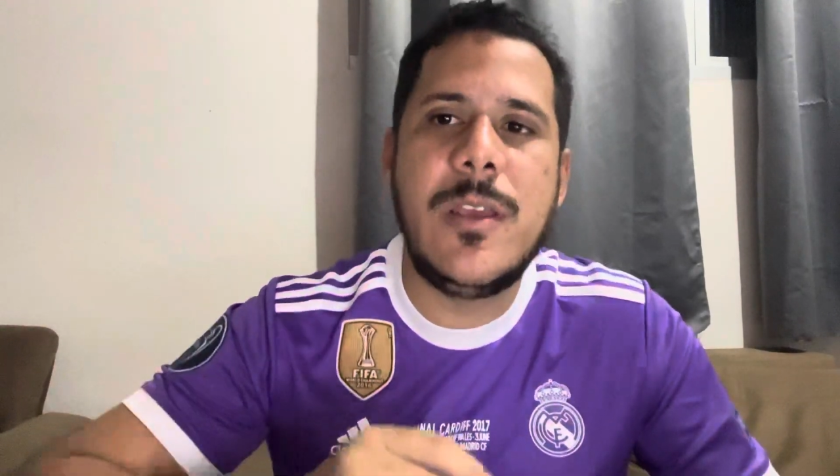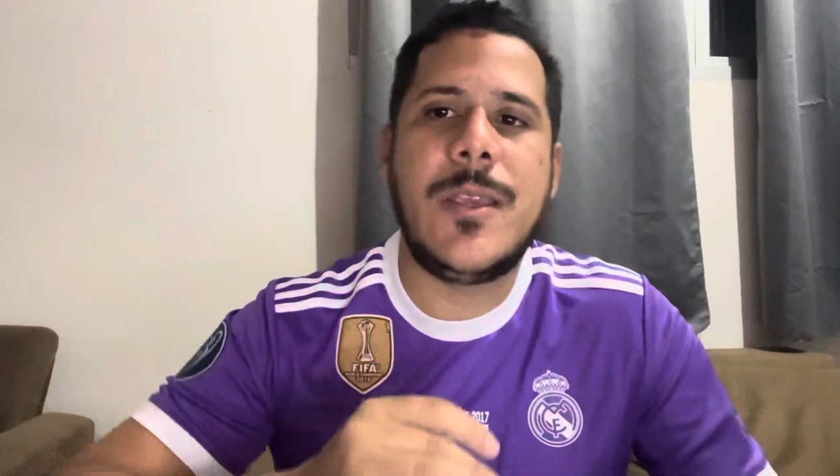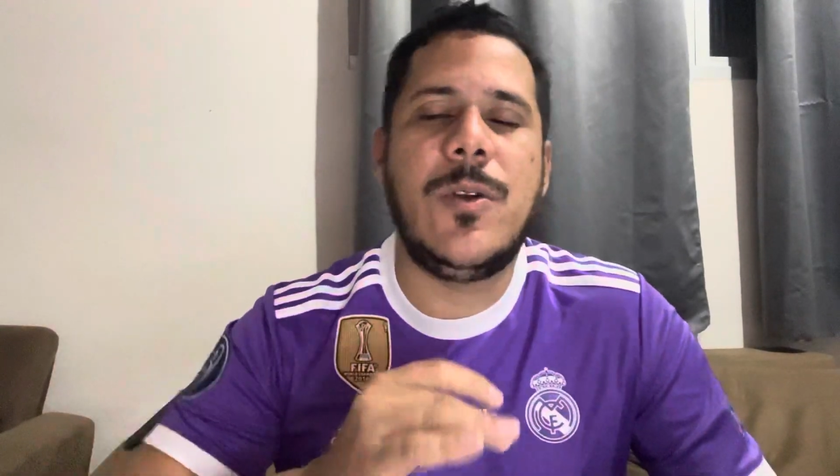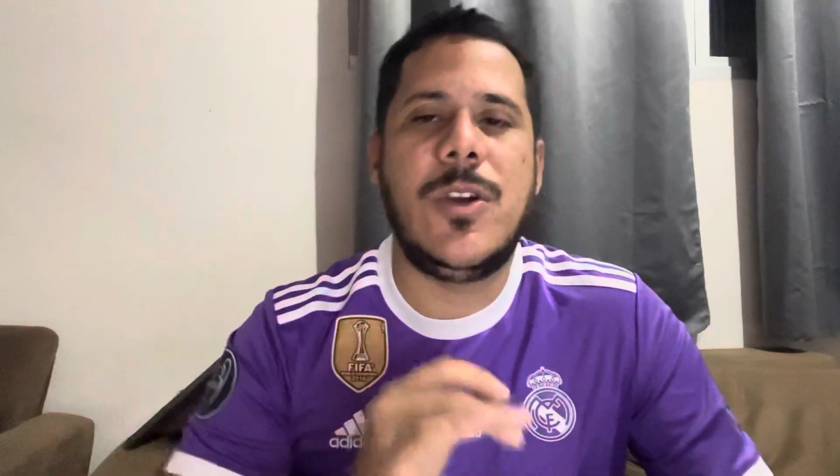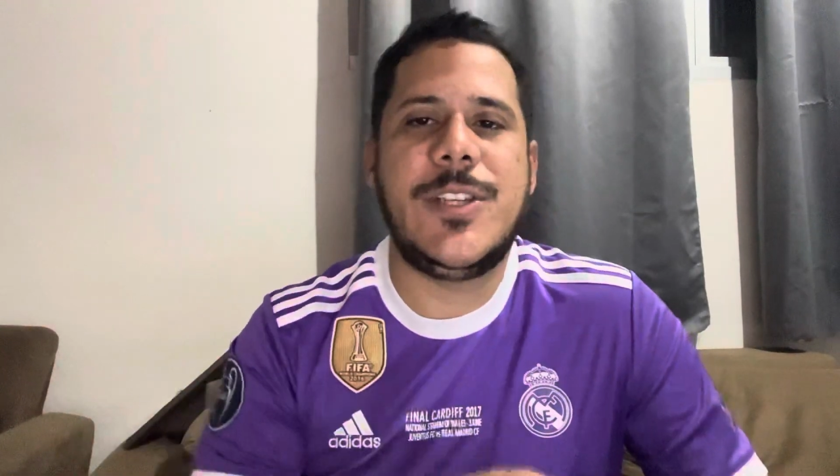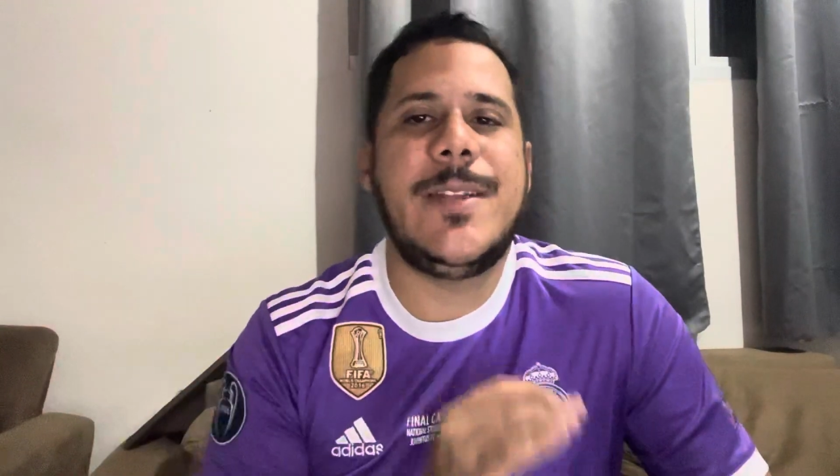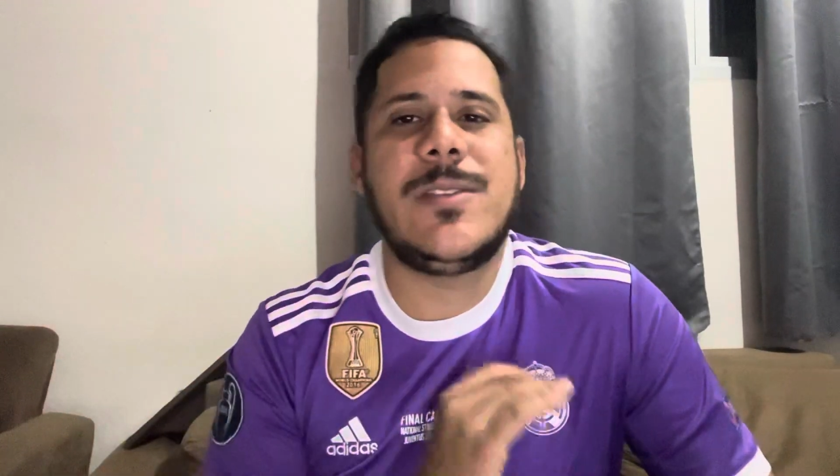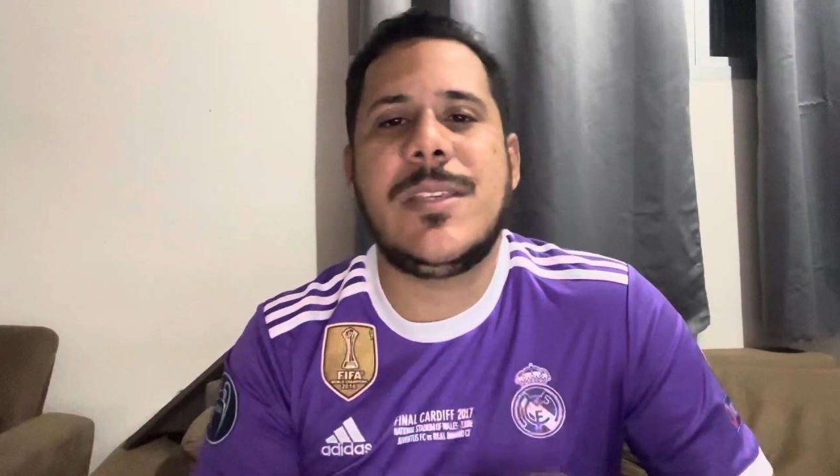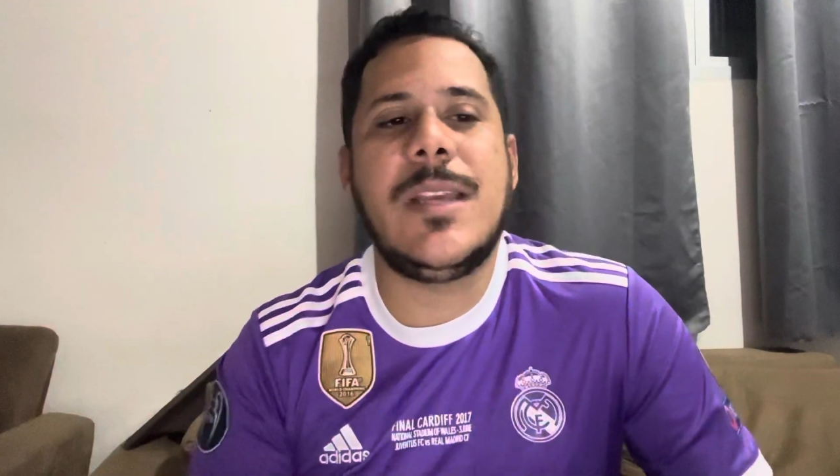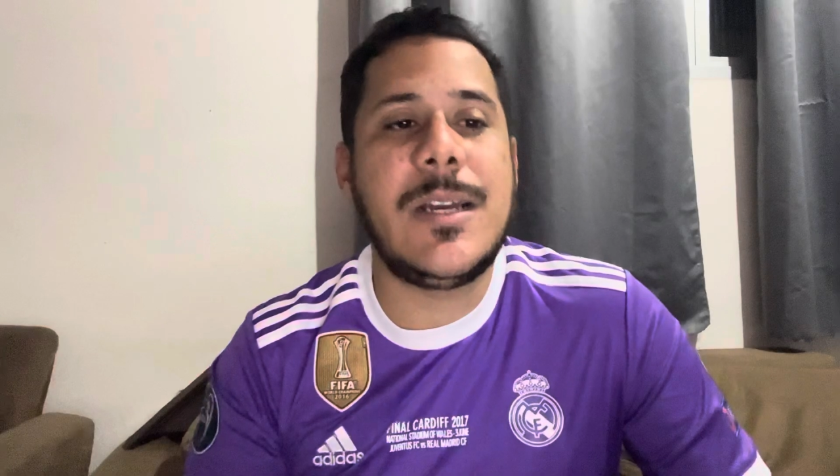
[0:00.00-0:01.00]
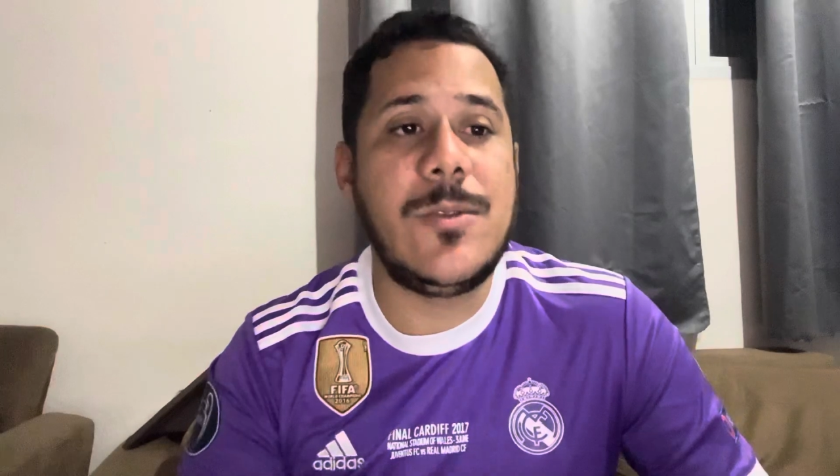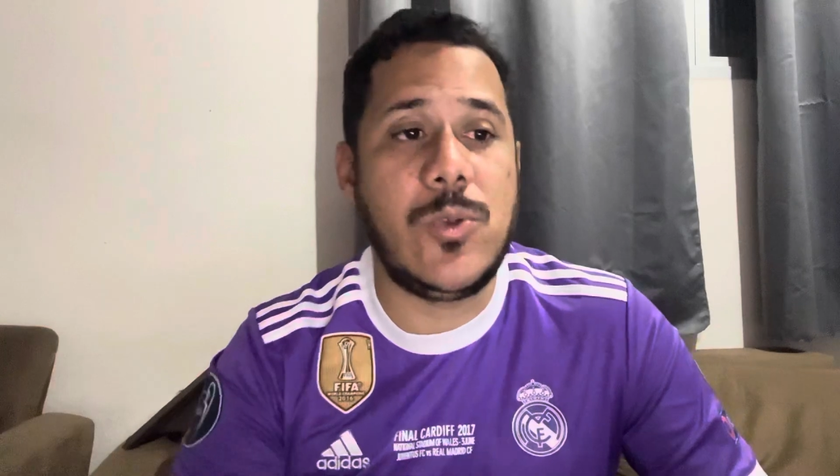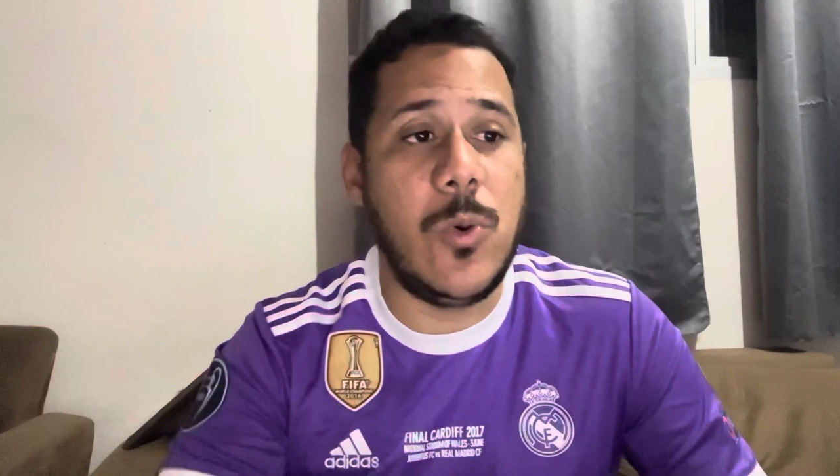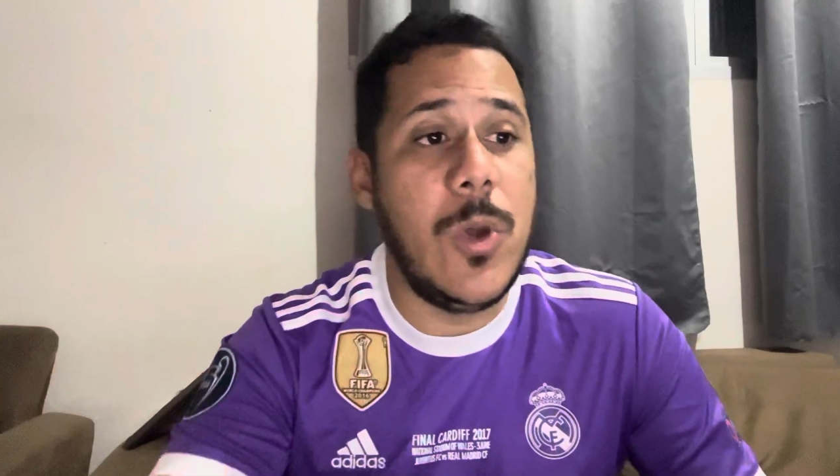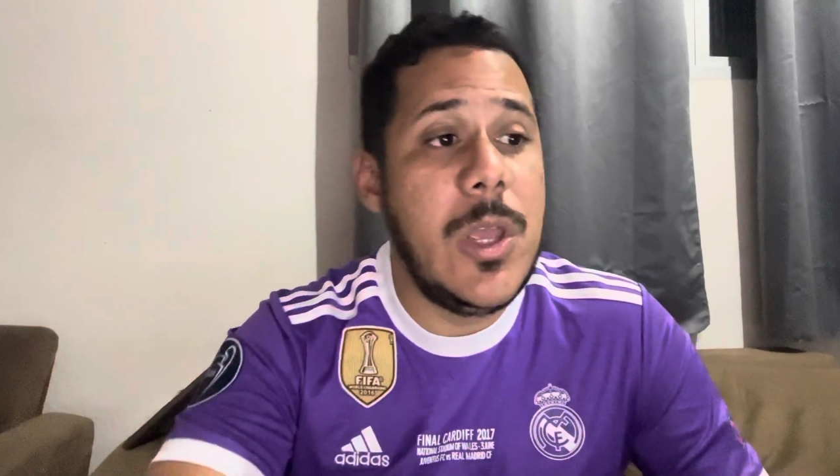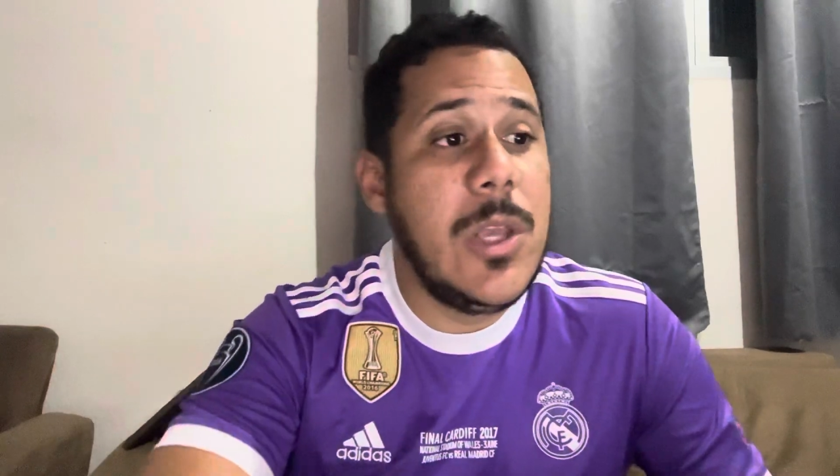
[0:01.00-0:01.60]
que o Rogério se encantou.